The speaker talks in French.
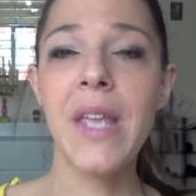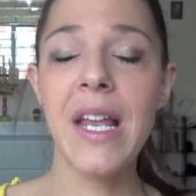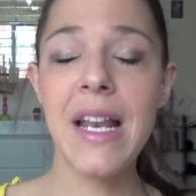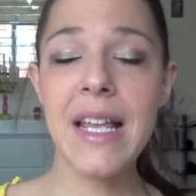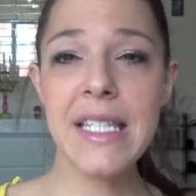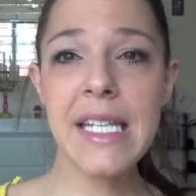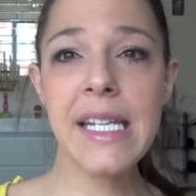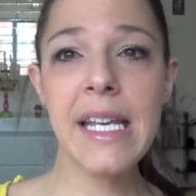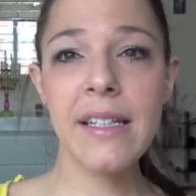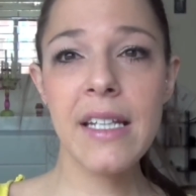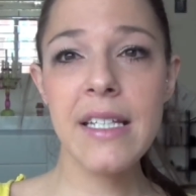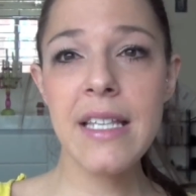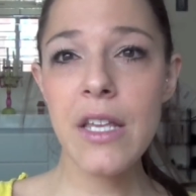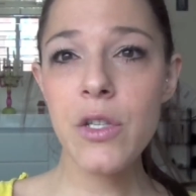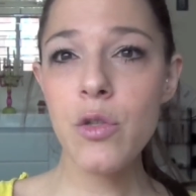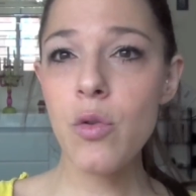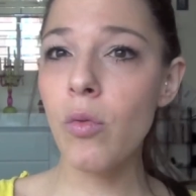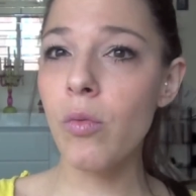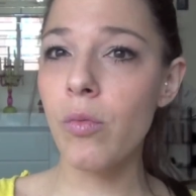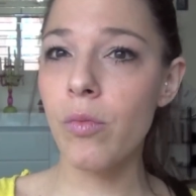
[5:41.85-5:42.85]
la
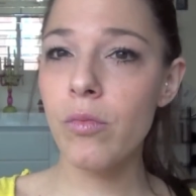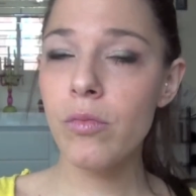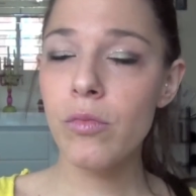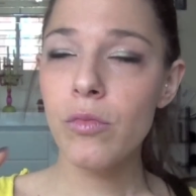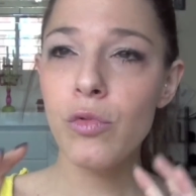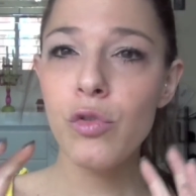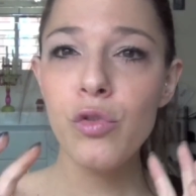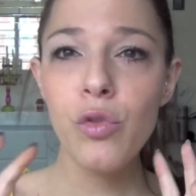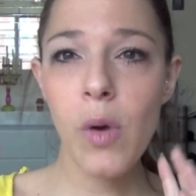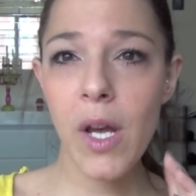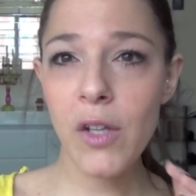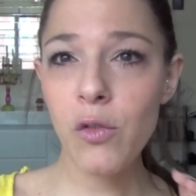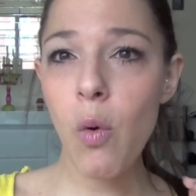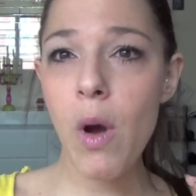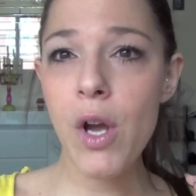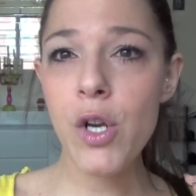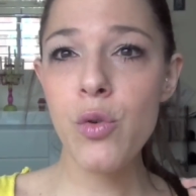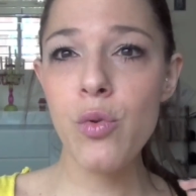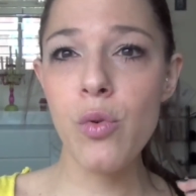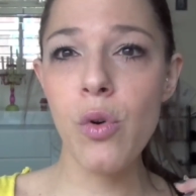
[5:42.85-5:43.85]
cicatrisation 2 à
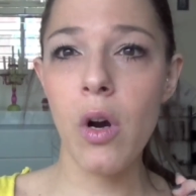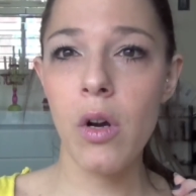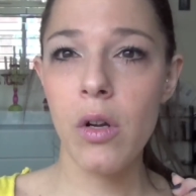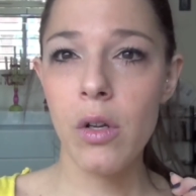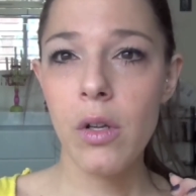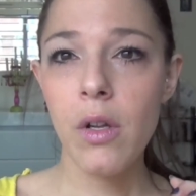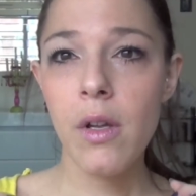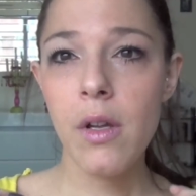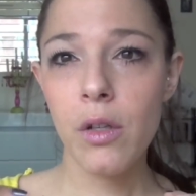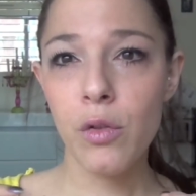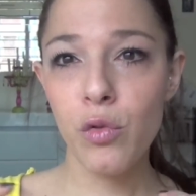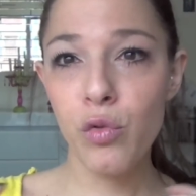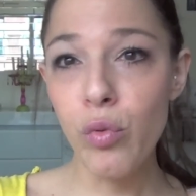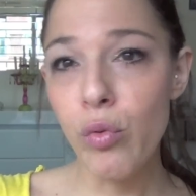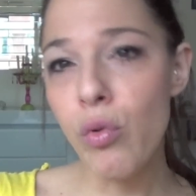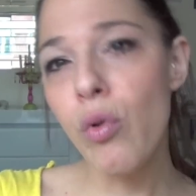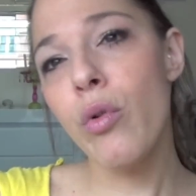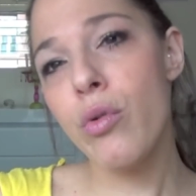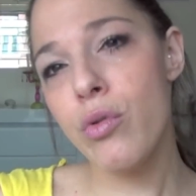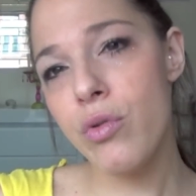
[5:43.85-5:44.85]
3 jours
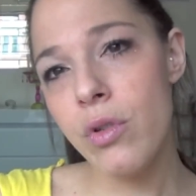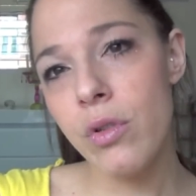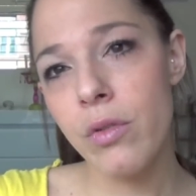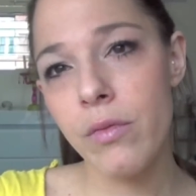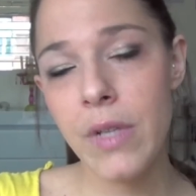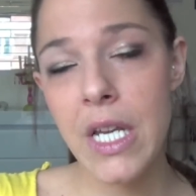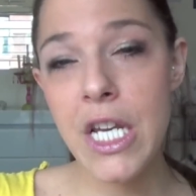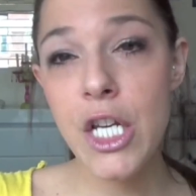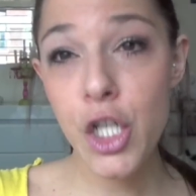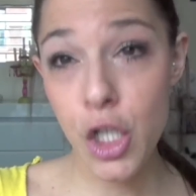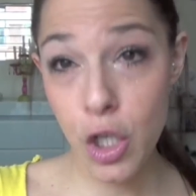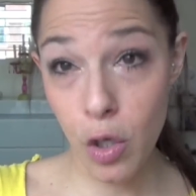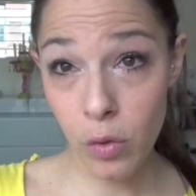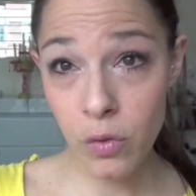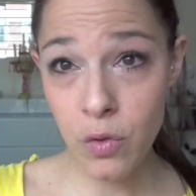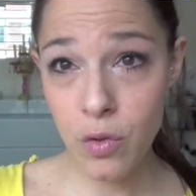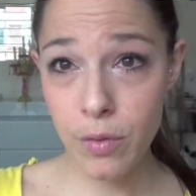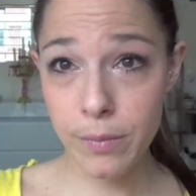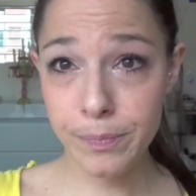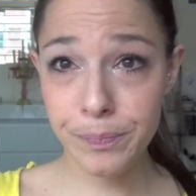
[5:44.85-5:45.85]
douloureuse et
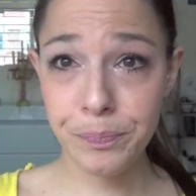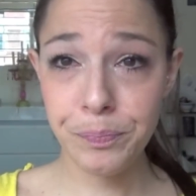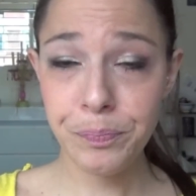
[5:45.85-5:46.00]
chiante